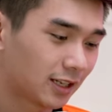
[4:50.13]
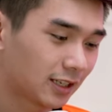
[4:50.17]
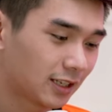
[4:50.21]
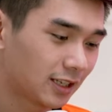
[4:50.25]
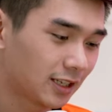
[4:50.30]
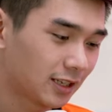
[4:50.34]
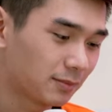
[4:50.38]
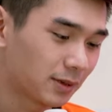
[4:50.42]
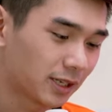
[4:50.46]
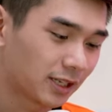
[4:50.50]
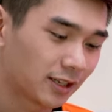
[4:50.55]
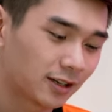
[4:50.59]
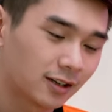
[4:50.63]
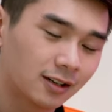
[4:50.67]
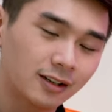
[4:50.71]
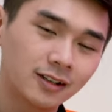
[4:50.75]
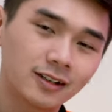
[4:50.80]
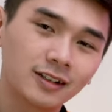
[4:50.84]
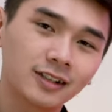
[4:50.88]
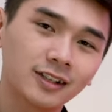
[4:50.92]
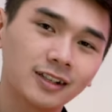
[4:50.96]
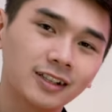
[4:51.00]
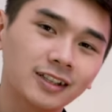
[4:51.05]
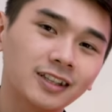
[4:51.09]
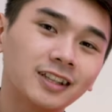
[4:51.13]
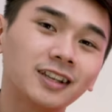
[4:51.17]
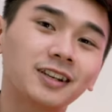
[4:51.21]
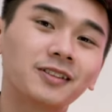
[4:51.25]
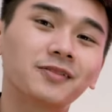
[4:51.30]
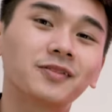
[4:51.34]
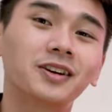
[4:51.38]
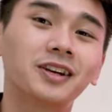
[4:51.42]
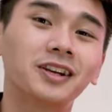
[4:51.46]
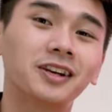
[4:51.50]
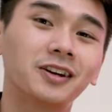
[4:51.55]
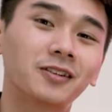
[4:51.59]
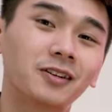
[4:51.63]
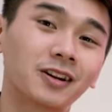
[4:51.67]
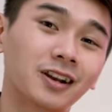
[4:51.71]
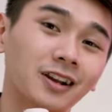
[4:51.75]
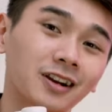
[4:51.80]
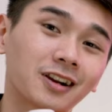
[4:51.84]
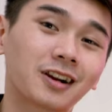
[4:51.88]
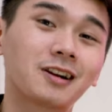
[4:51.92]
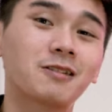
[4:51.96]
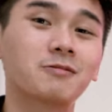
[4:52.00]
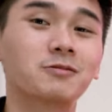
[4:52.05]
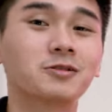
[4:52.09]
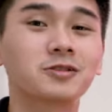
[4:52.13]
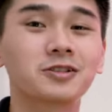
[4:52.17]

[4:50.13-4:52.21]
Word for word: Thì mình hơi thiên về gọi là cộng